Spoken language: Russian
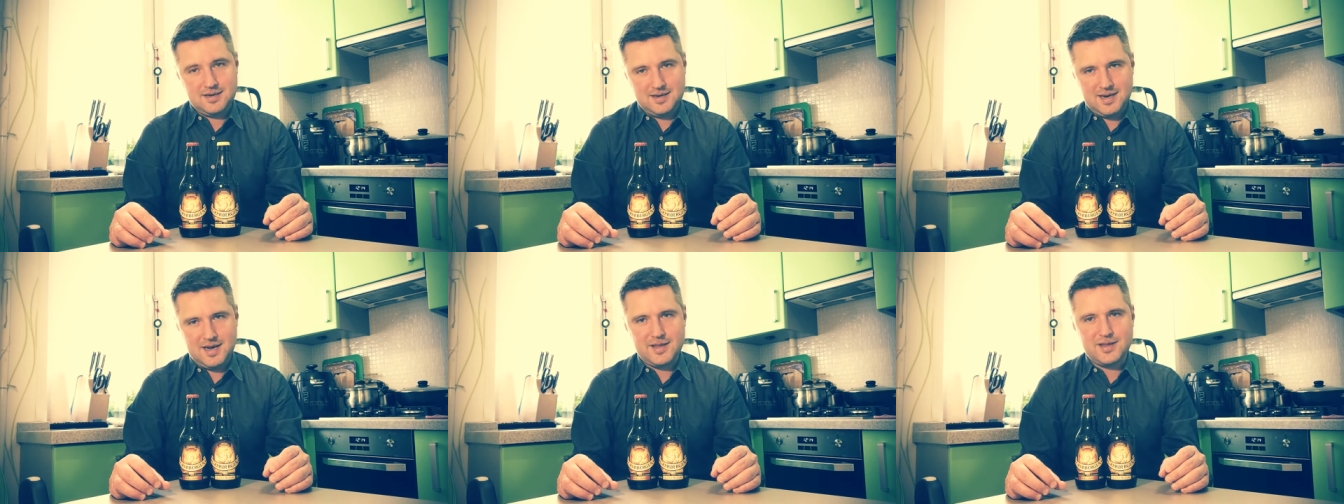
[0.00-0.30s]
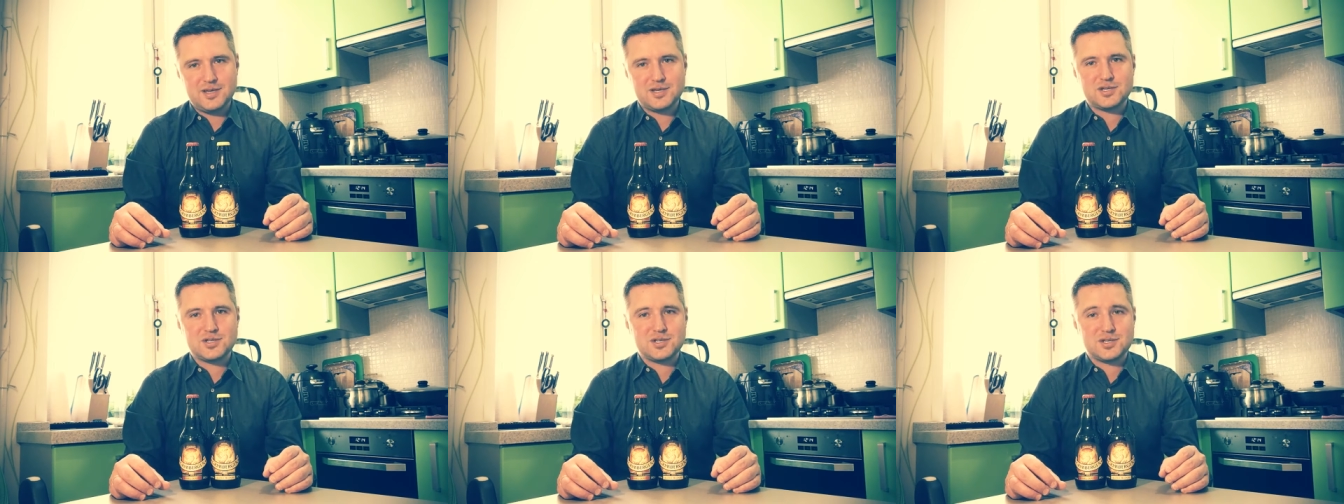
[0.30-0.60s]

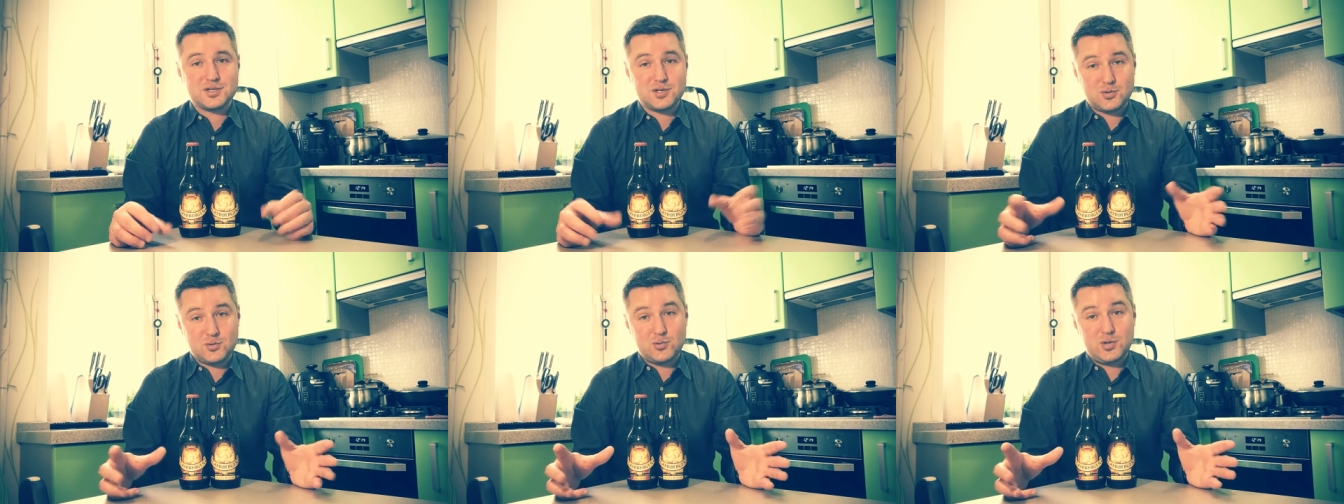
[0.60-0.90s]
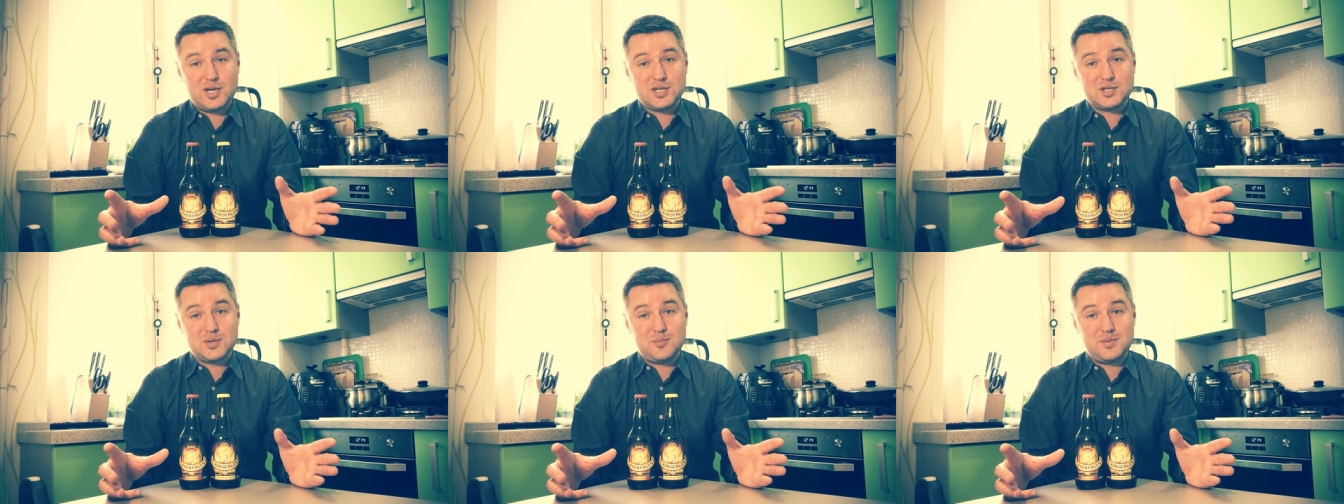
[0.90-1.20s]
Конечно же,
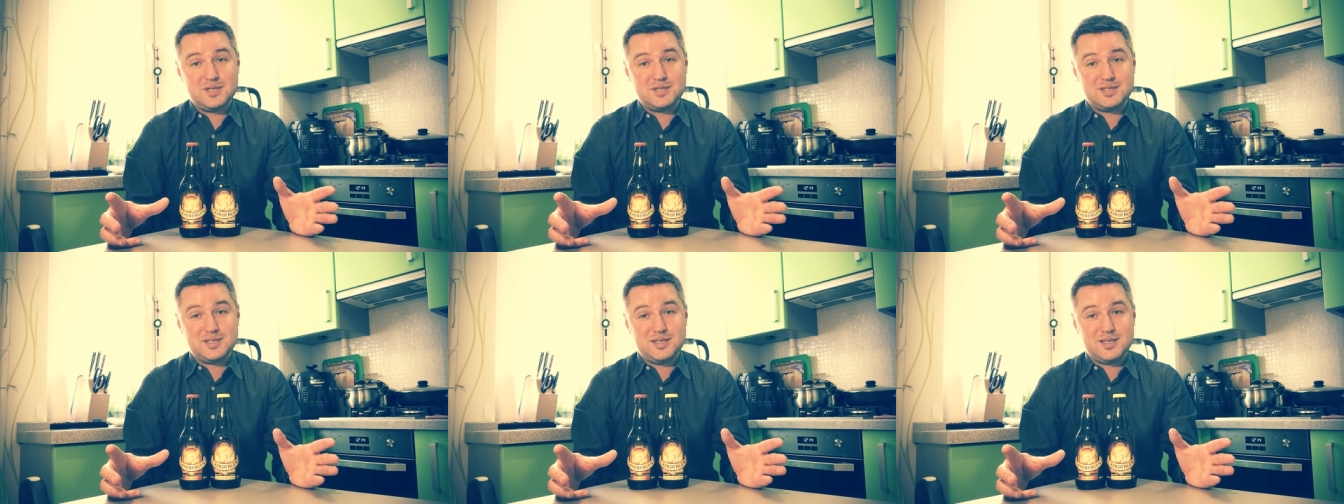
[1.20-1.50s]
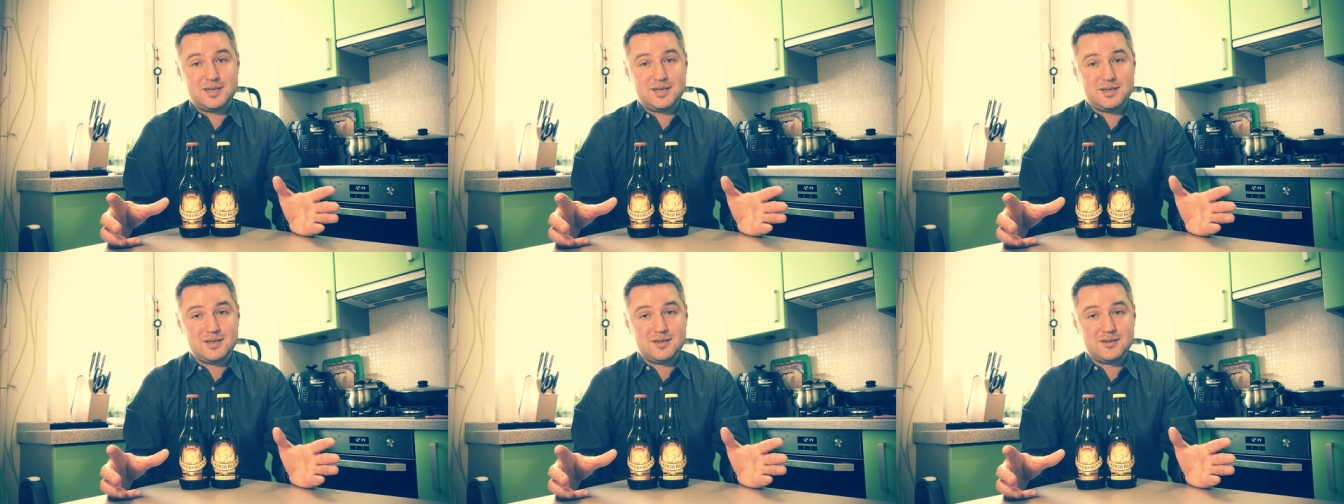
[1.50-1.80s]
куда же без
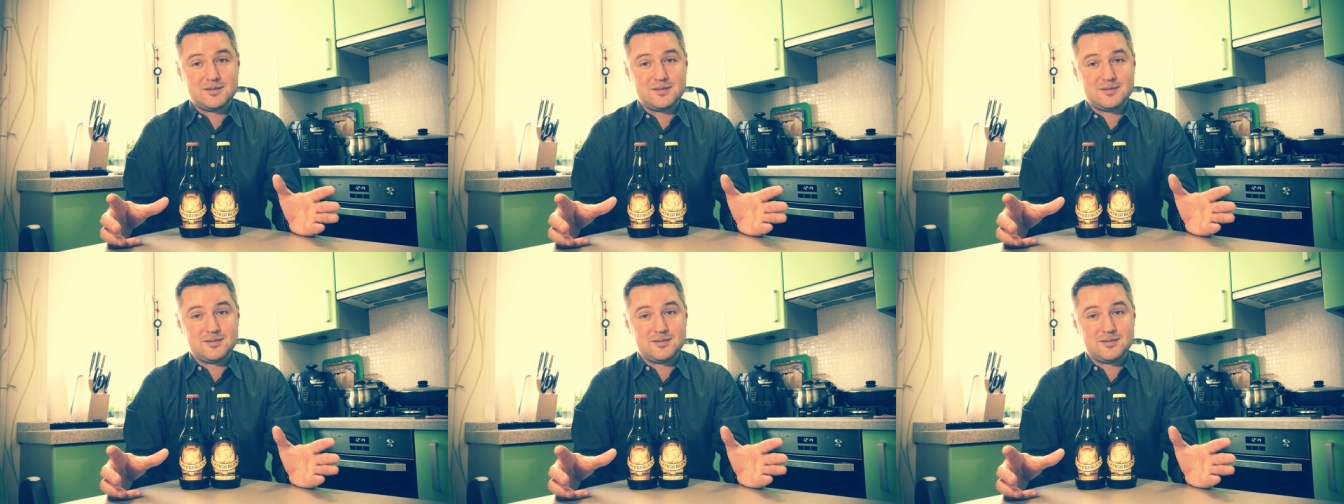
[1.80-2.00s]
них?